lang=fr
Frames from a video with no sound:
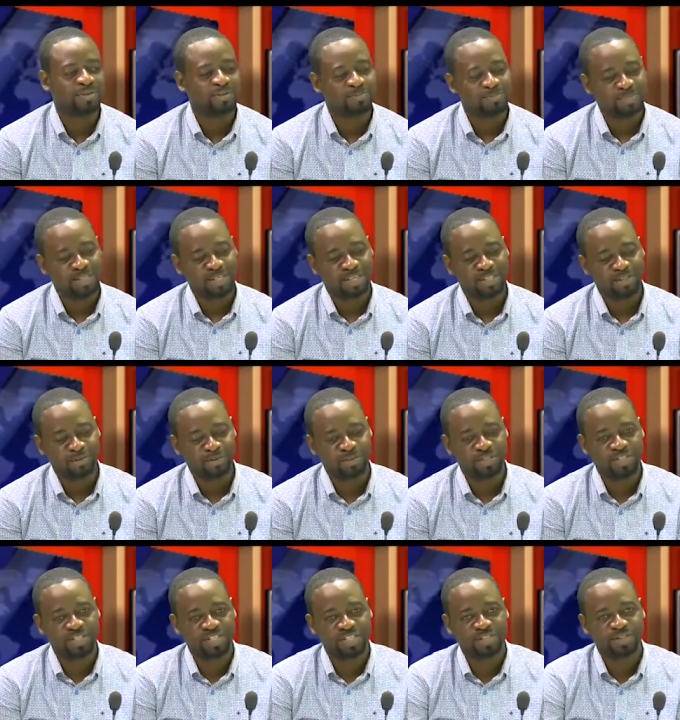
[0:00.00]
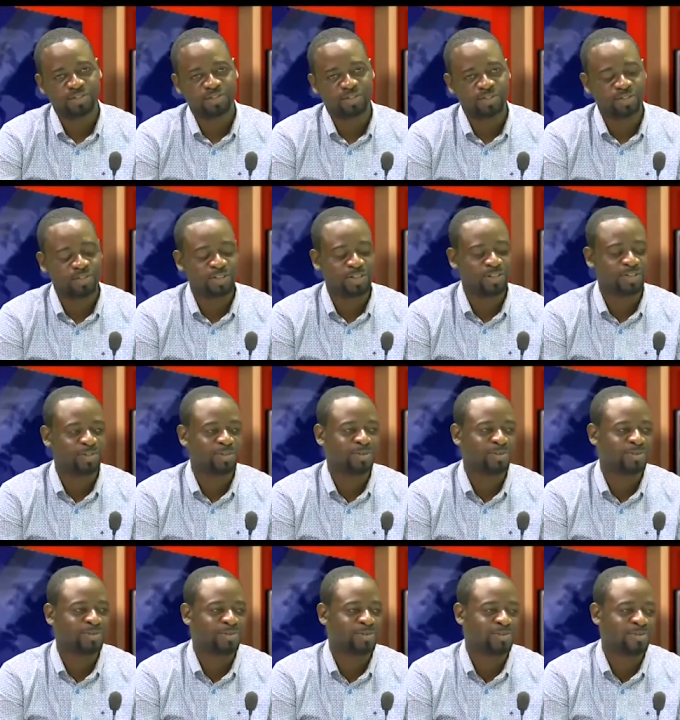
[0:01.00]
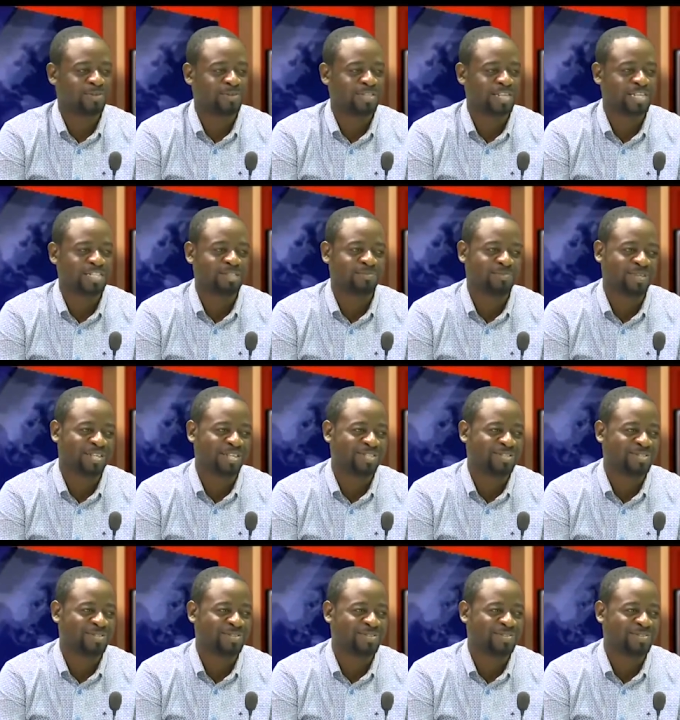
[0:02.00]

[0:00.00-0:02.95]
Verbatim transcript: peut être aussi une situation d'inspiration